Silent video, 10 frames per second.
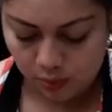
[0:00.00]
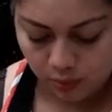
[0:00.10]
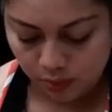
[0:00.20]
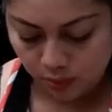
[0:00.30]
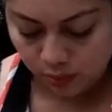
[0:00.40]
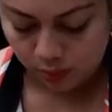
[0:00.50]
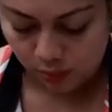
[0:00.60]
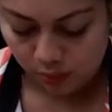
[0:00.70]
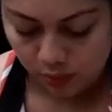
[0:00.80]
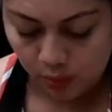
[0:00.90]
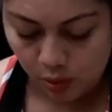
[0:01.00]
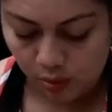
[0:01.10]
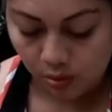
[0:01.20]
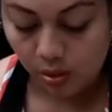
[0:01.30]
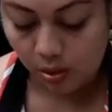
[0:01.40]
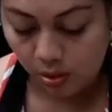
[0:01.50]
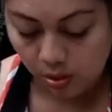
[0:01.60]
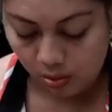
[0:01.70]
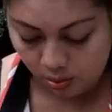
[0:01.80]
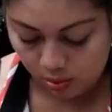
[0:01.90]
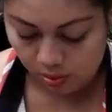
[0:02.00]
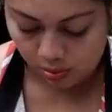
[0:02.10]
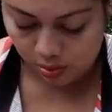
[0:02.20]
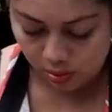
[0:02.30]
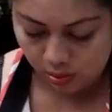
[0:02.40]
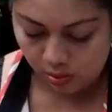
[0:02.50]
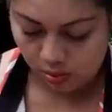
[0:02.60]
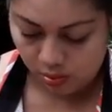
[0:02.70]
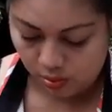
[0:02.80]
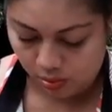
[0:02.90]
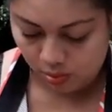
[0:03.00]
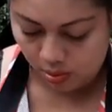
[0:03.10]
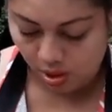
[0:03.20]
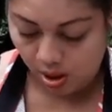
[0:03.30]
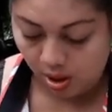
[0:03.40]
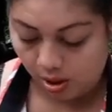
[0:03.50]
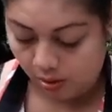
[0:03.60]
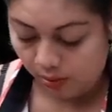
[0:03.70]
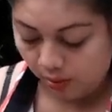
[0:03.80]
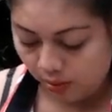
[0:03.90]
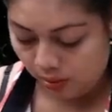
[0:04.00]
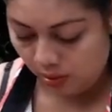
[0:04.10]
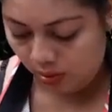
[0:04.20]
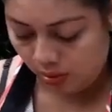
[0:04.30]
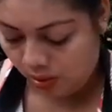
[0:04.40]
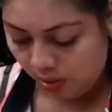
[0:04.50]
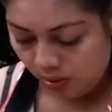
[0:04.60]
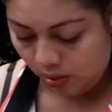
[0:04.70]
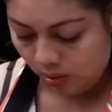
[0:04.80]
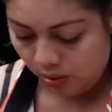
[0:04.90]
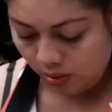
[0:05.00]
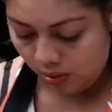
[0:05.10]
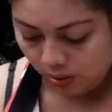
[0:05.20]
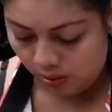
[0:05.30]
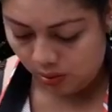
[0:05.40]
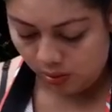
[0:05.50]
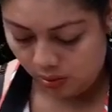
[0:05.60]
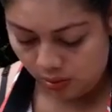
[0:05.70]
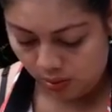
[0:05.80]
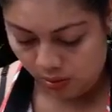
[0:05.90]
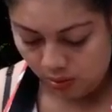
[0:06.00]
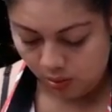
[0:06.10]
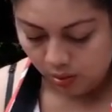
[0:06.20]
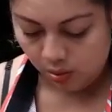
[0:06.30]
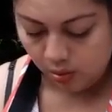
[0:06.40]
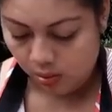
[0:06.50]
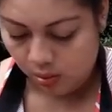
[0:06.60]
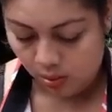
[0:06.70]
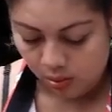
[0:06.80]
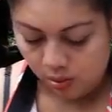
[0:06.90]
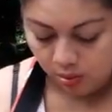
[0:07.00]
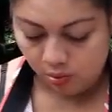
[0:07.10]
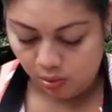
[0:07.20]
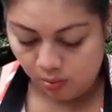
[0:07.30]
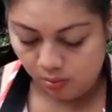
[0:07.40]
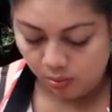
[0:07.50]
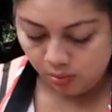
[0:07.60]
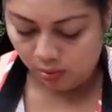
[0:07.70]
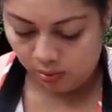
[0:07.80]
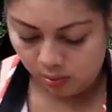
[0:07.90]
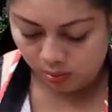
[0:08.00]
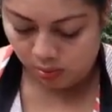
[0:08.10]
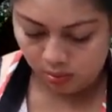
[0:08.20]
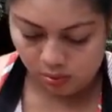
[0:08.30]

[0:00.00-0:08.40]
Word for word: que sería todo, universidades, colegios privados y escuelas. Son dos días de suspensión, a ver mañana. Si llueve mucho hoy, tal vez la van a suspender mañana.